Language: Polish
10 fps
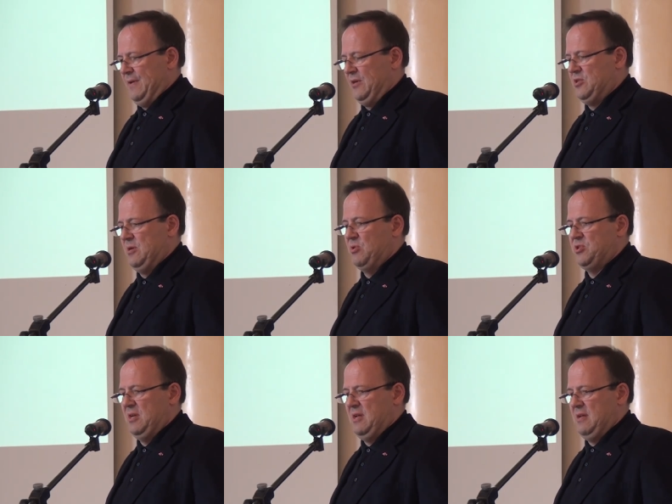gdzie
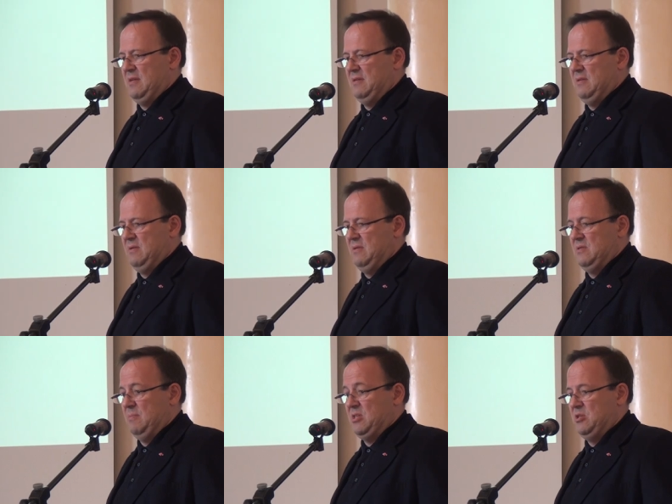można e,
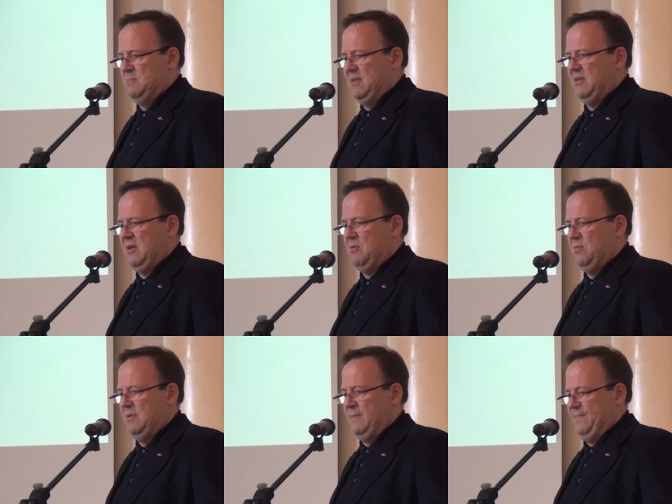zobaczyć
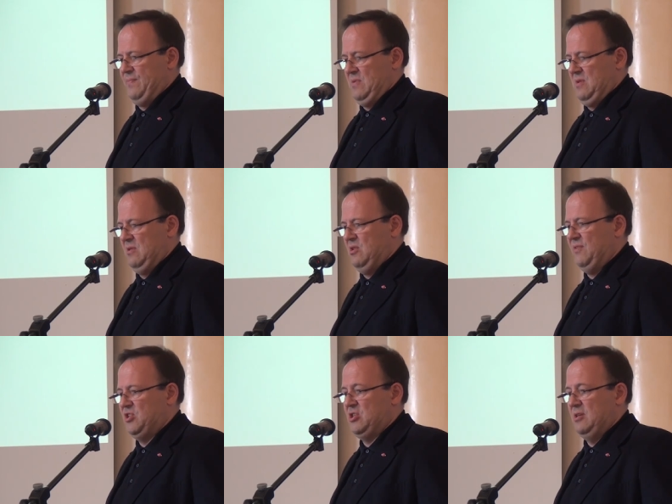materiały
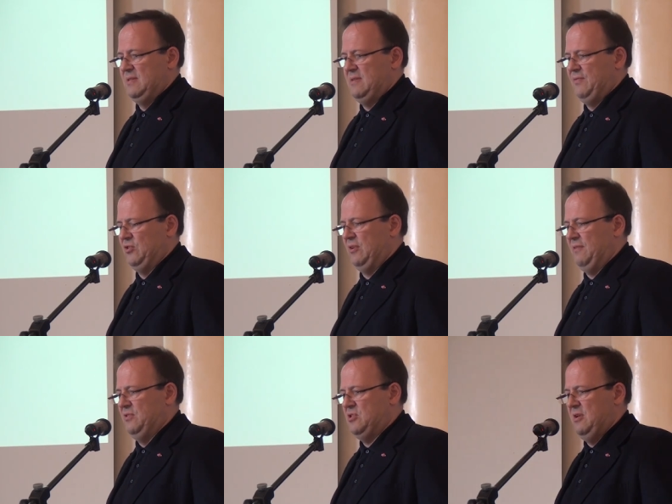towarzyszące,
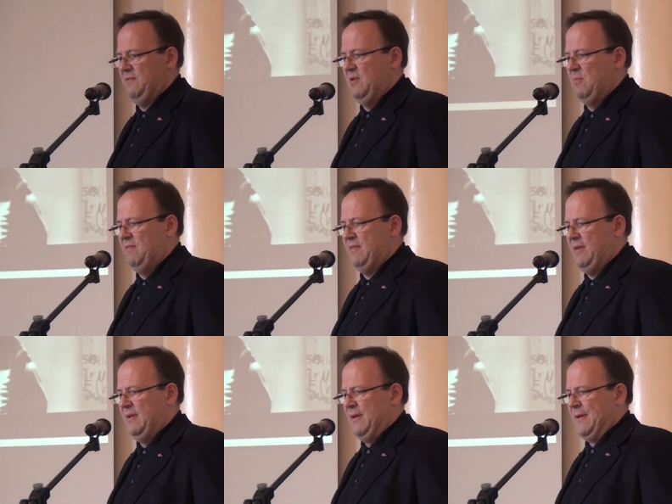fotograficzne,
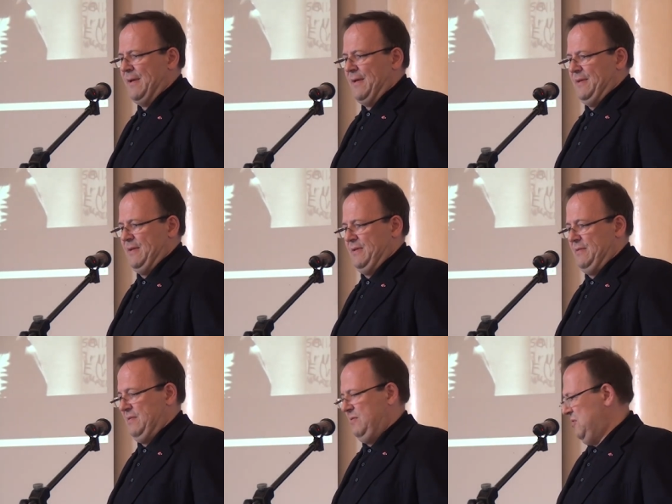filmowe.
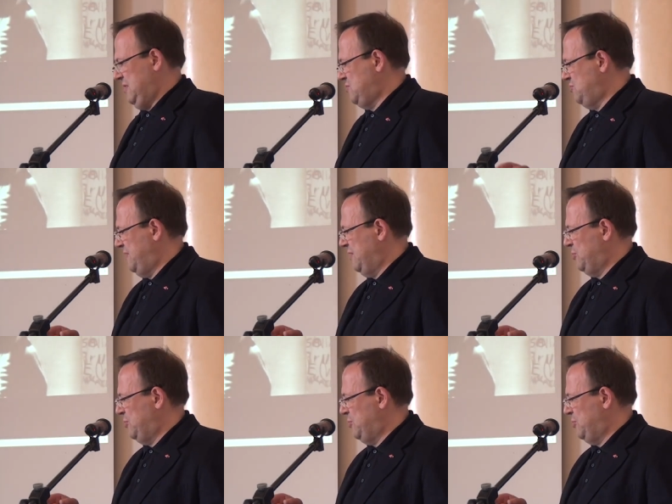Jest tu dźwięk